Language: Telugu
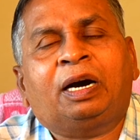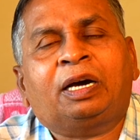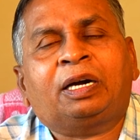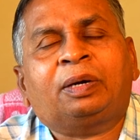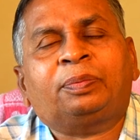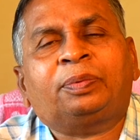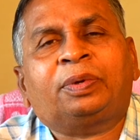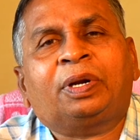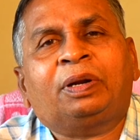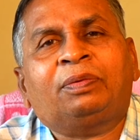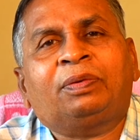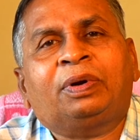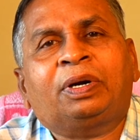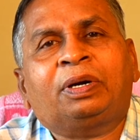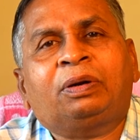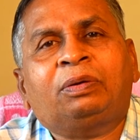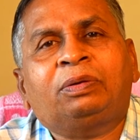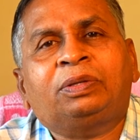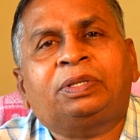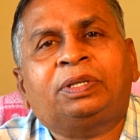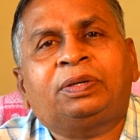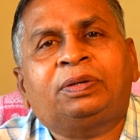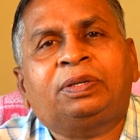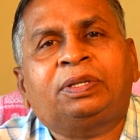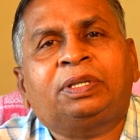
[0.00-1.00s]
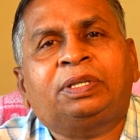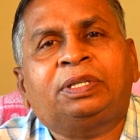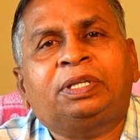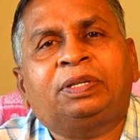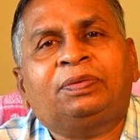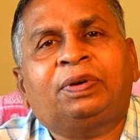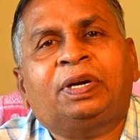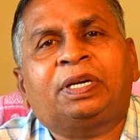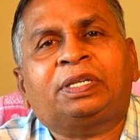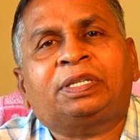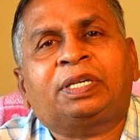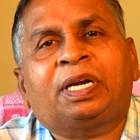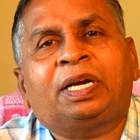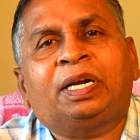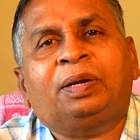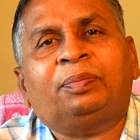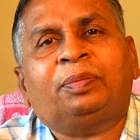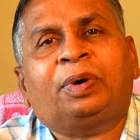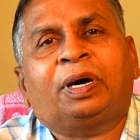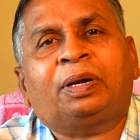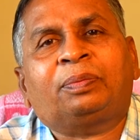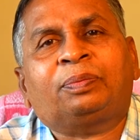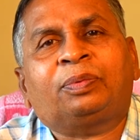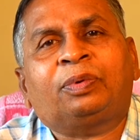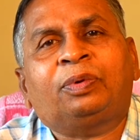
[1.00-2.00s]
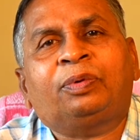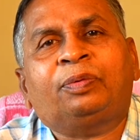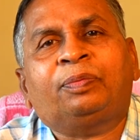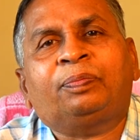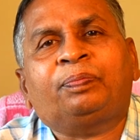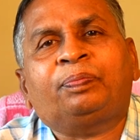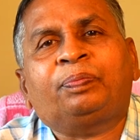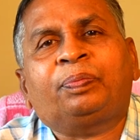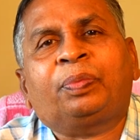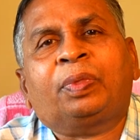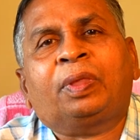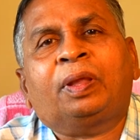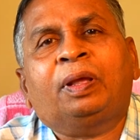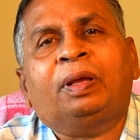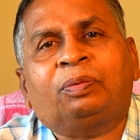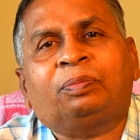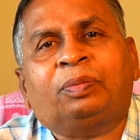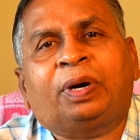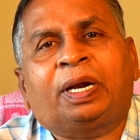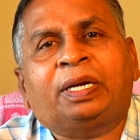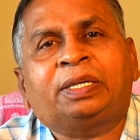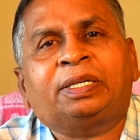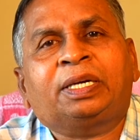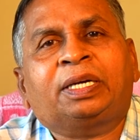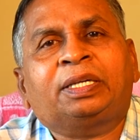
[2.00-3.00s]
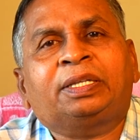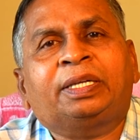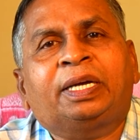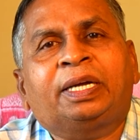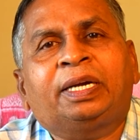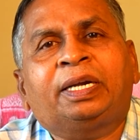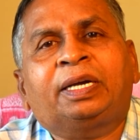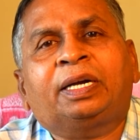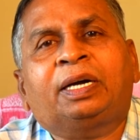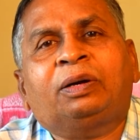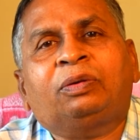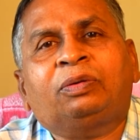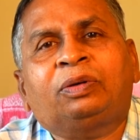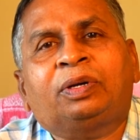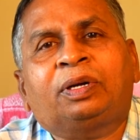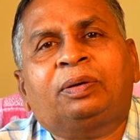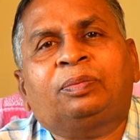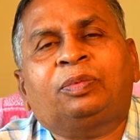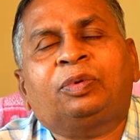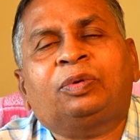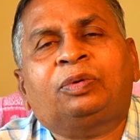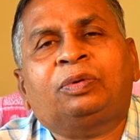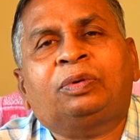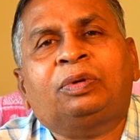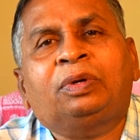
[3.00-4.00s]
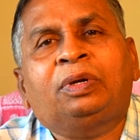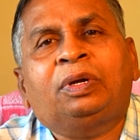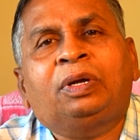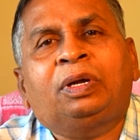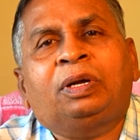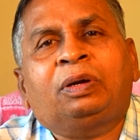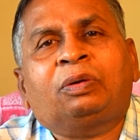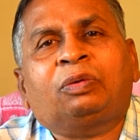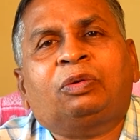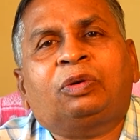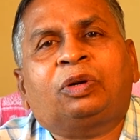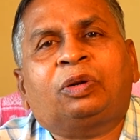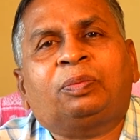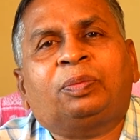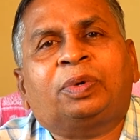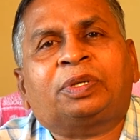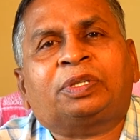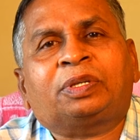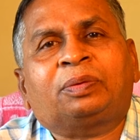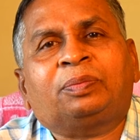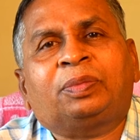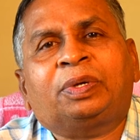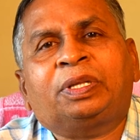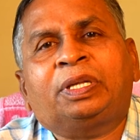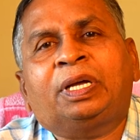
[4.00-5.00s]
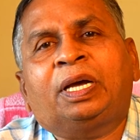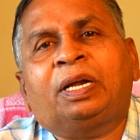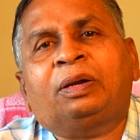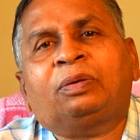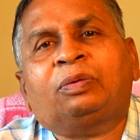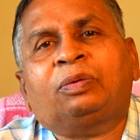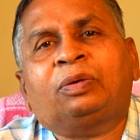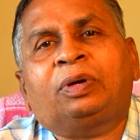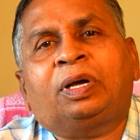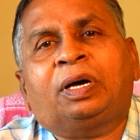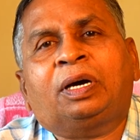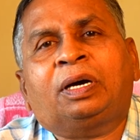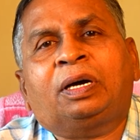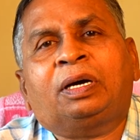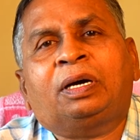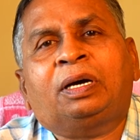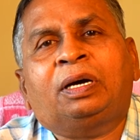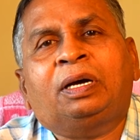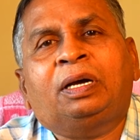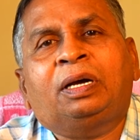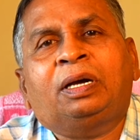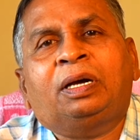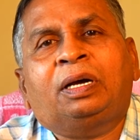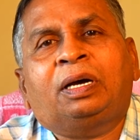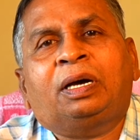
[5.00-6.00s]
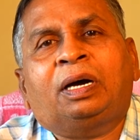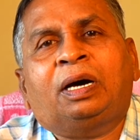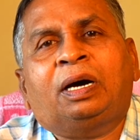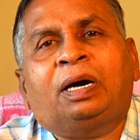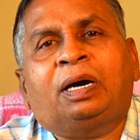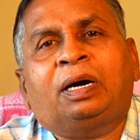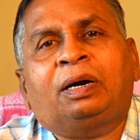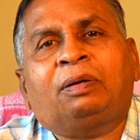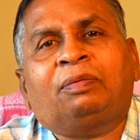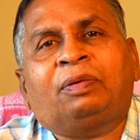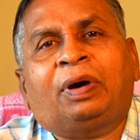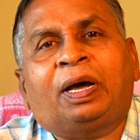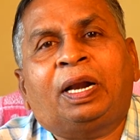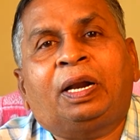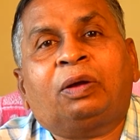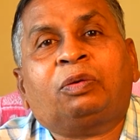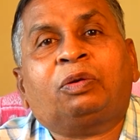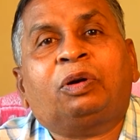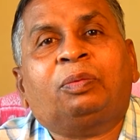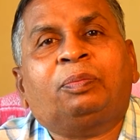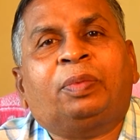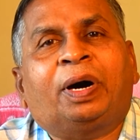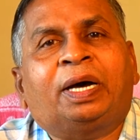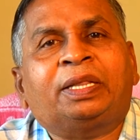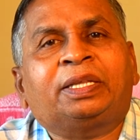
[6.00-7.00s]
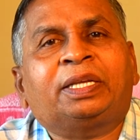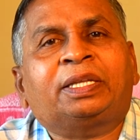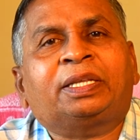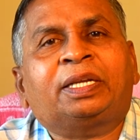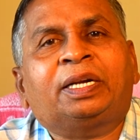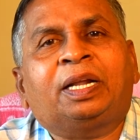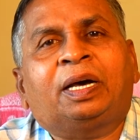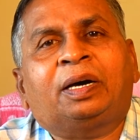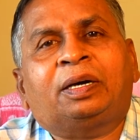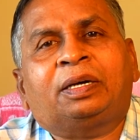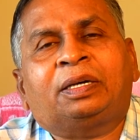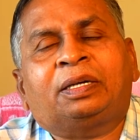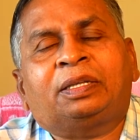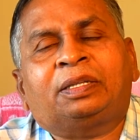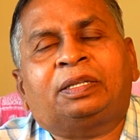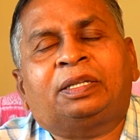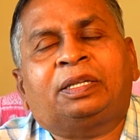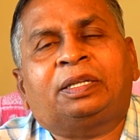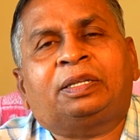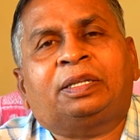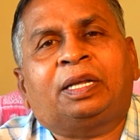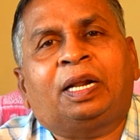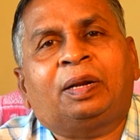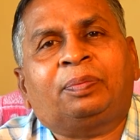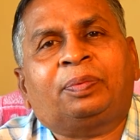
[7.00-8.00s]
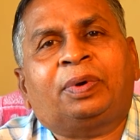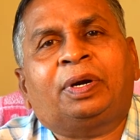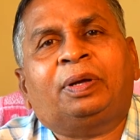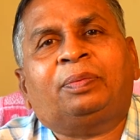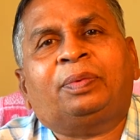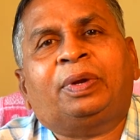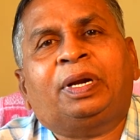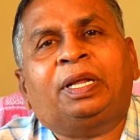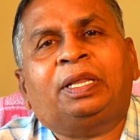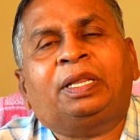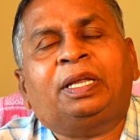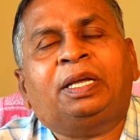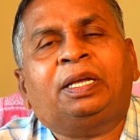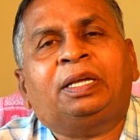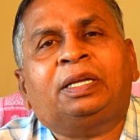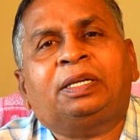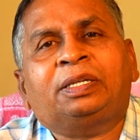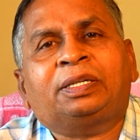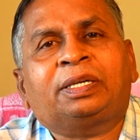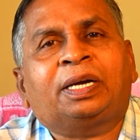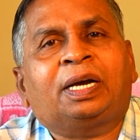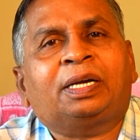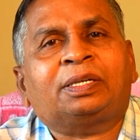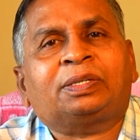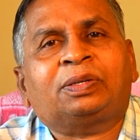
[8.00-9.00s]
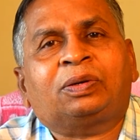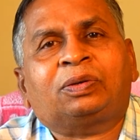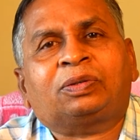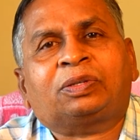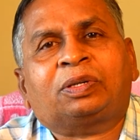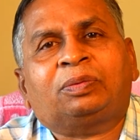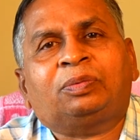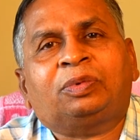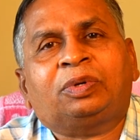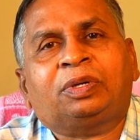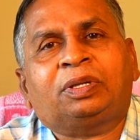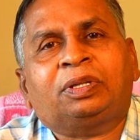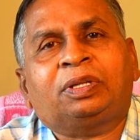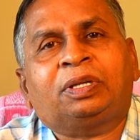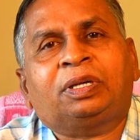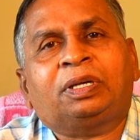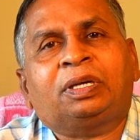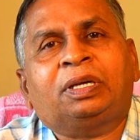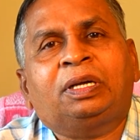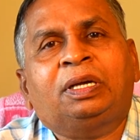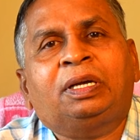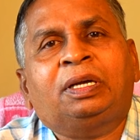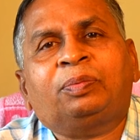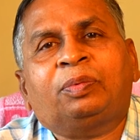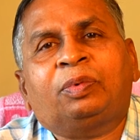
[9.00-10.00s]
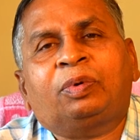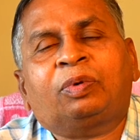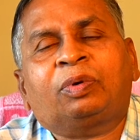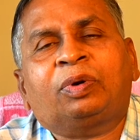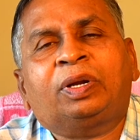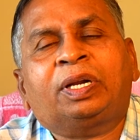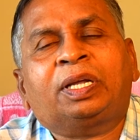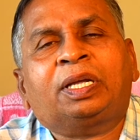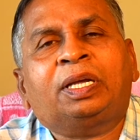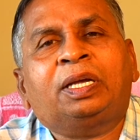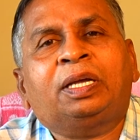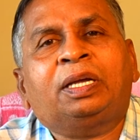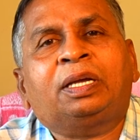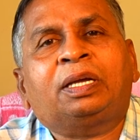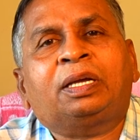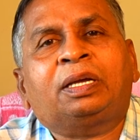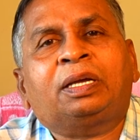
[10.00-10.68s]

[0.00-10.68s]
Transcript: ఆహారపు అలవాట్లు జీవి జీవన శైలి మార్పులు మానసిక ధైర్యంగా ఉంటాము కుటుంబ సంబంధాలు కూడా వాళ్ళకు కూడా బాధ్యతను తెలిపడం అనేది చేయాల్సిన అవసరం ఉంటుంది ఒకరికి